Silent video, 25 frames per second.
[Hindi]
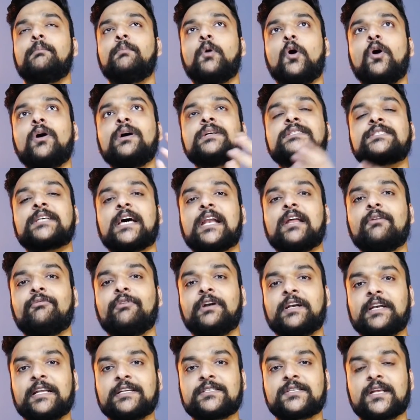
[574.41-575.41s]
बहुत सारे
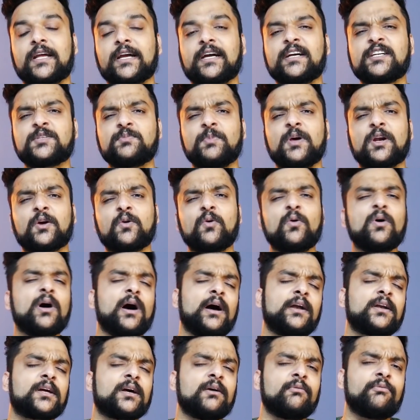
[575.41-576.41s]
फिटनेस ट्रैकर्स मेरे को
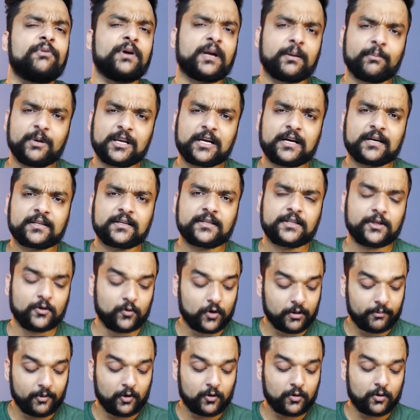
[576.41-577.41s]
अनकंफर्टेबल कर देती हूँ
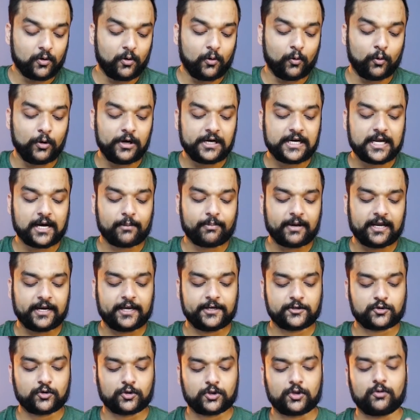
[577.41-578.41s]
और मैं उनको उल्टा पहन
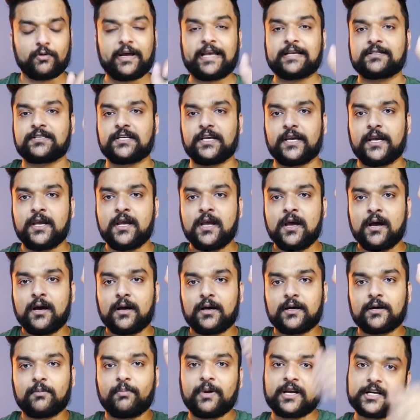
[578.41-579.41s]
के सोता हूँ ऐसे
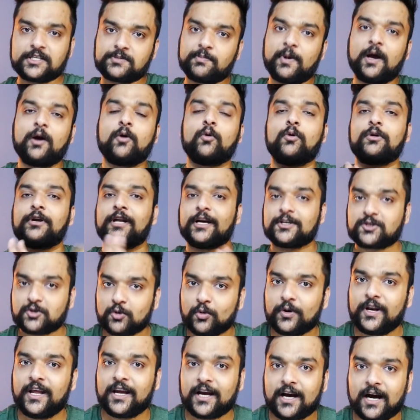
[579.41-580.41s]
बिकॉज मैं उल्टा
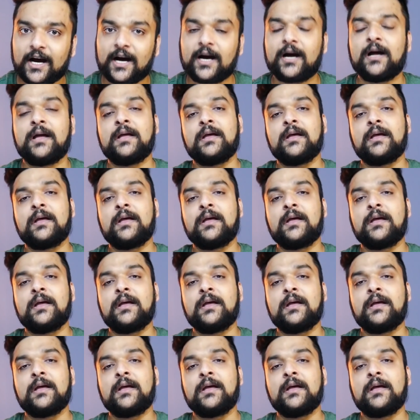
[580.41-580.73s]
सोने का